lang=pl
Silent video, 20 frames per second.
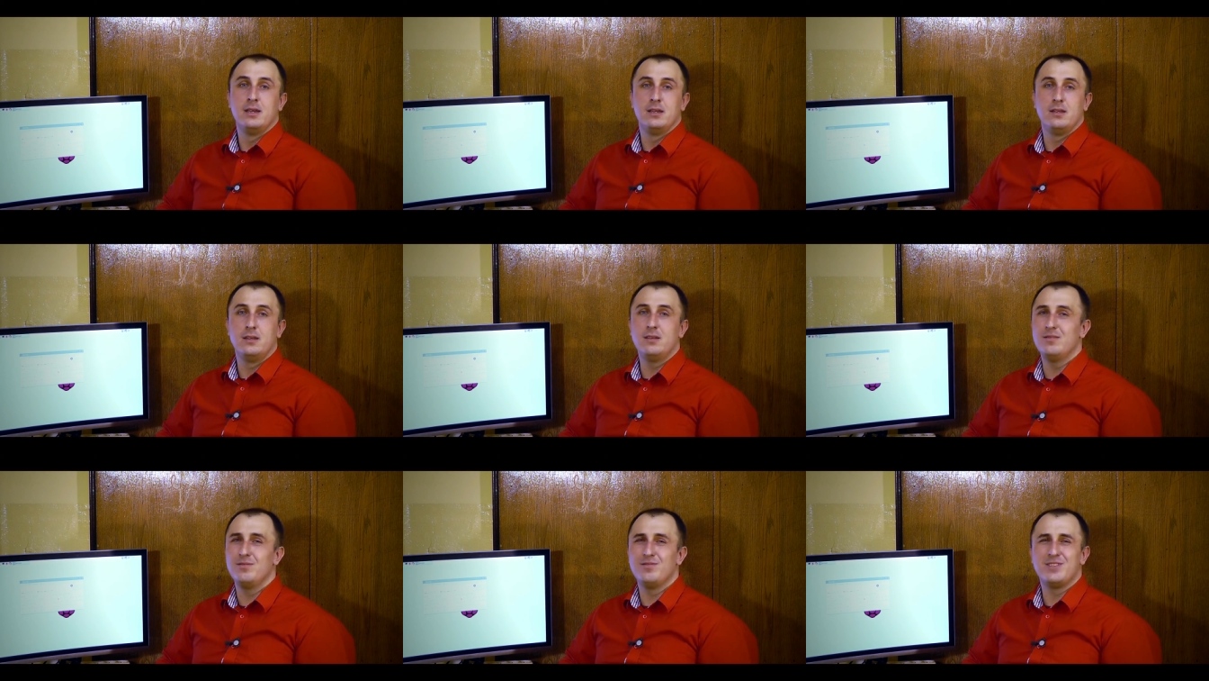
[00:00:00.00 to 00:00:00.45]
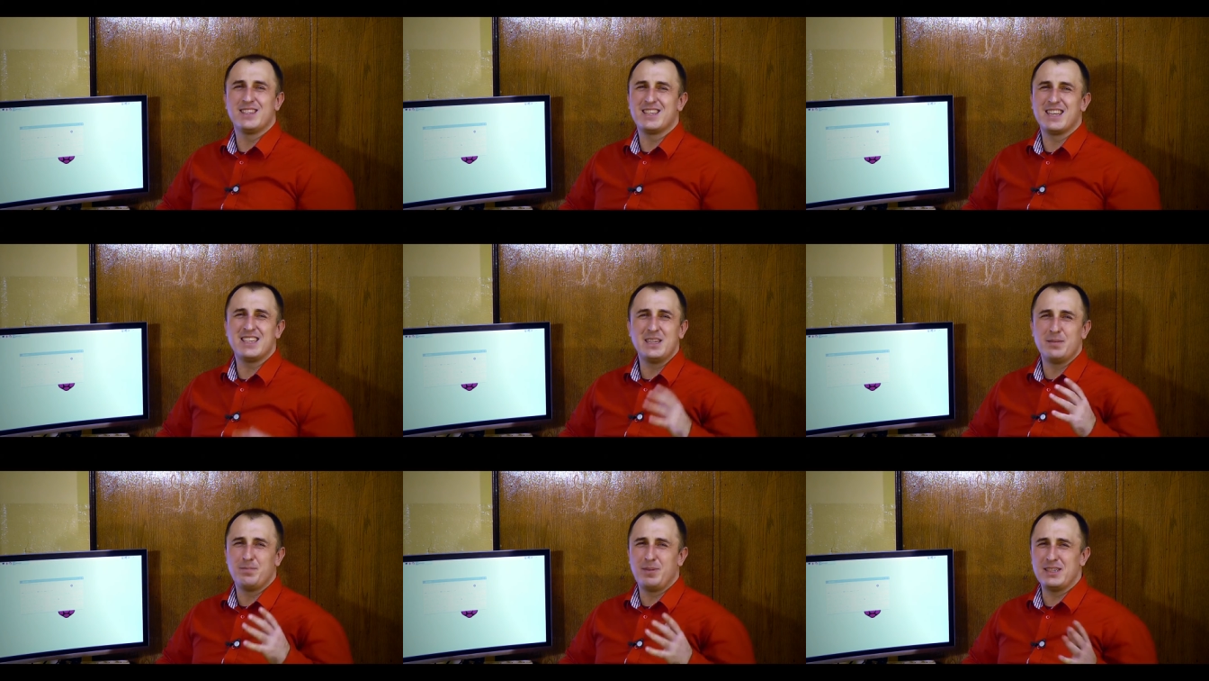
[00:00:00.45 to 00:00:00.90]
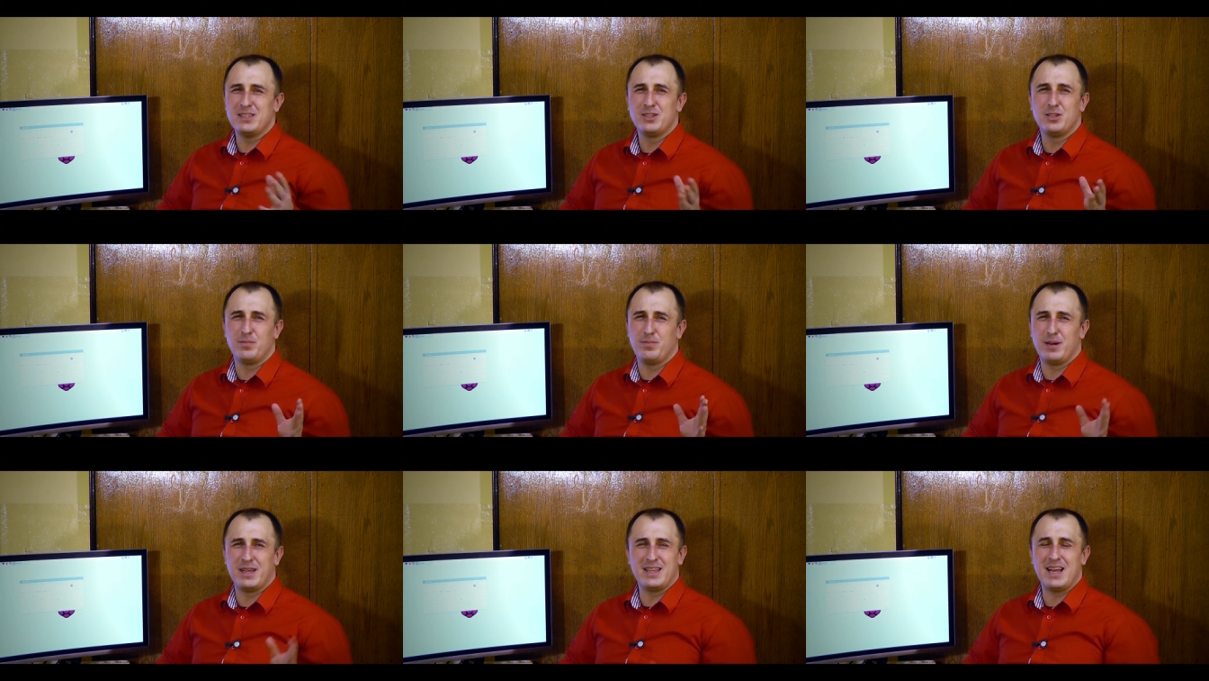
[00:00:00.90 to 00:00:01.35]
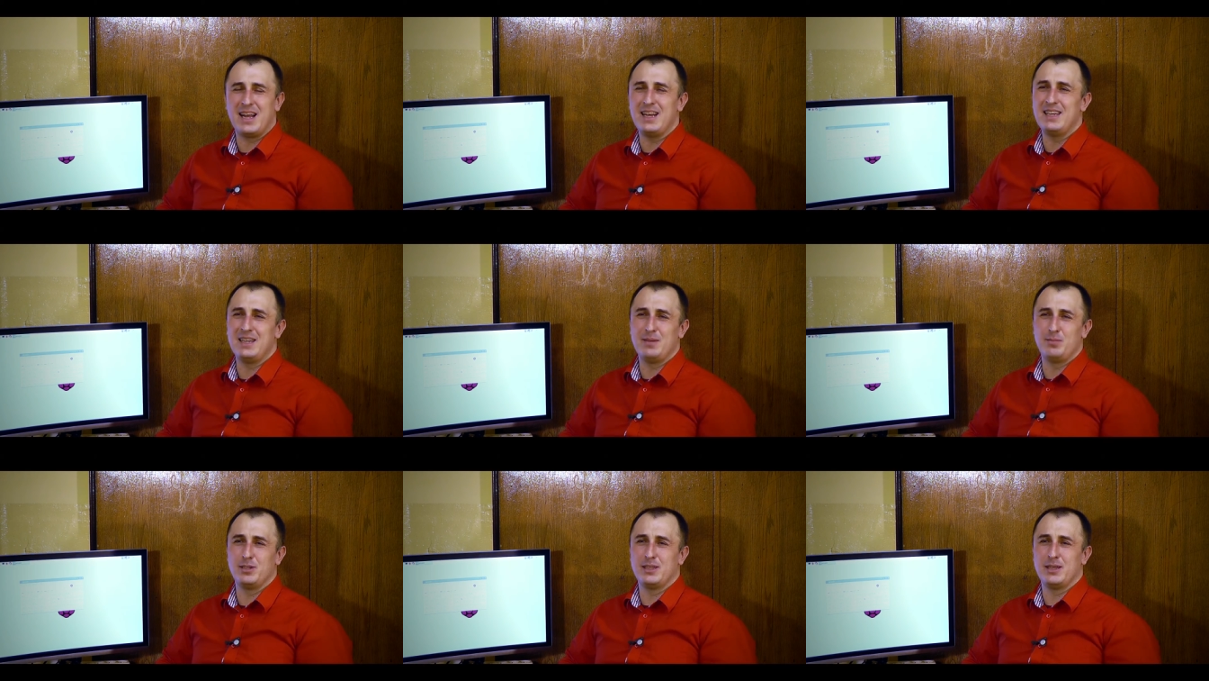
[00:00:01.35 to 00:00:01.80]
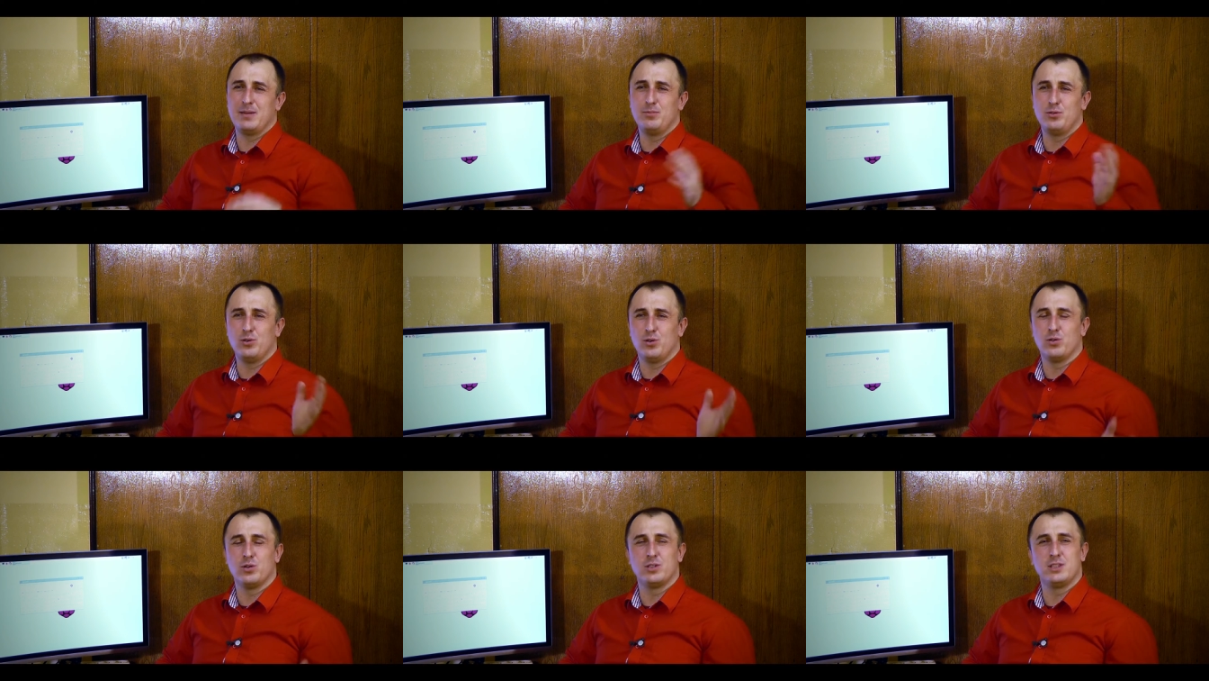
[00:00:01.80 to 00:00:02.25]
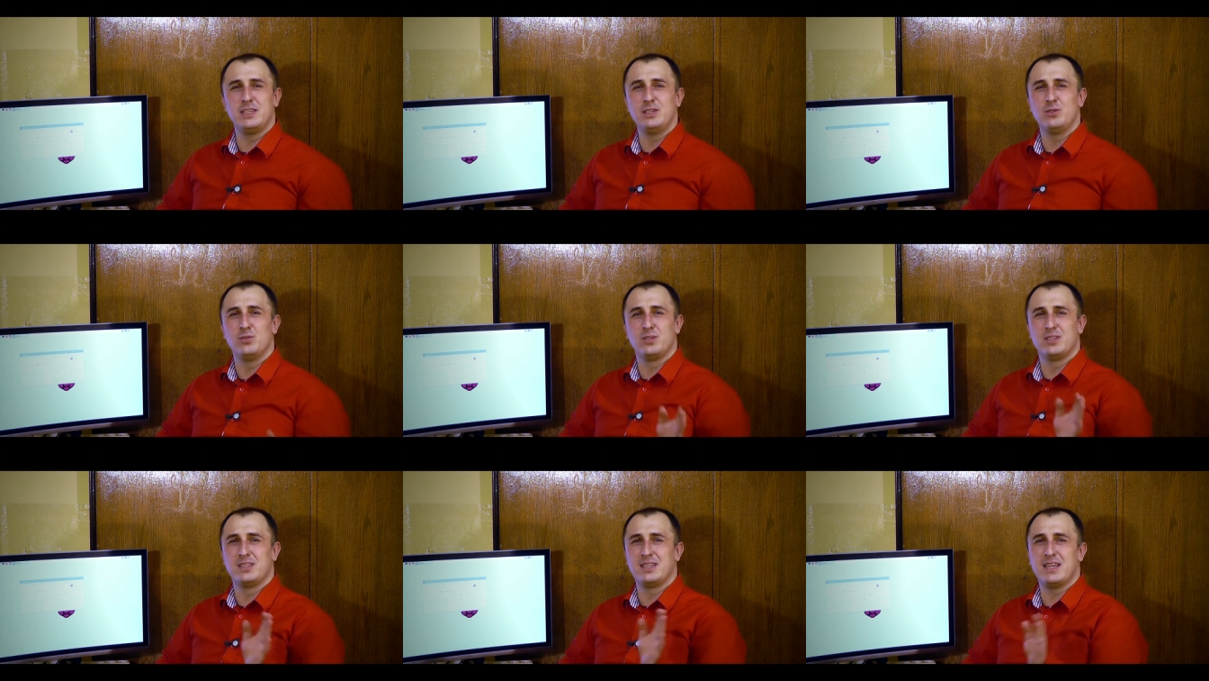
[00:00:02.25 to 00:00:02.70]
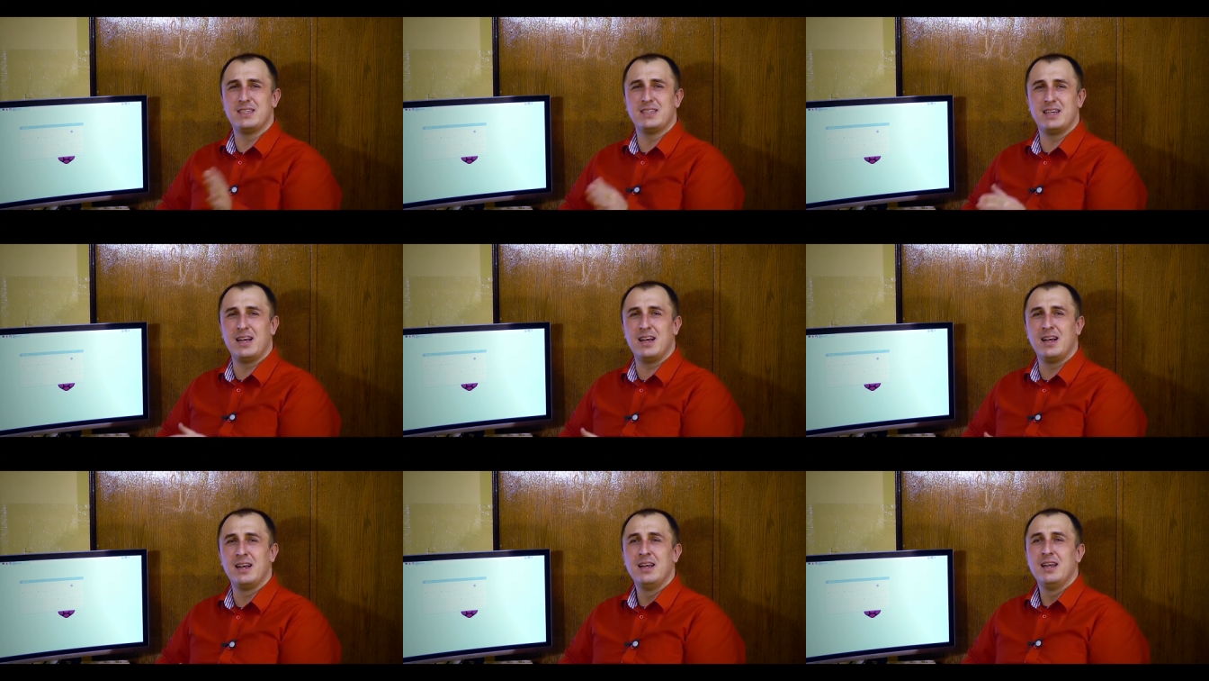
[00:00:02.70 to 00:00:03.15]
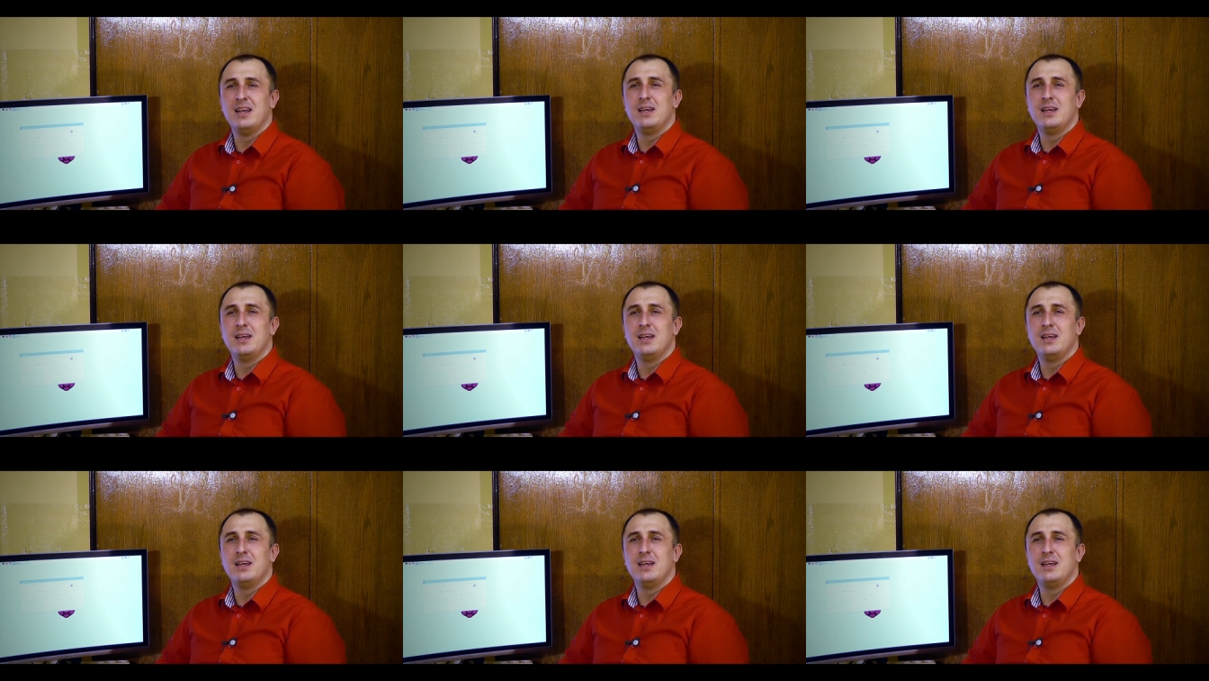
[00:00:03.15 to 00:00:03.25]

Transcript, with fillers: No, w zasadzie bardzo banalne, bo tam było kosinus 0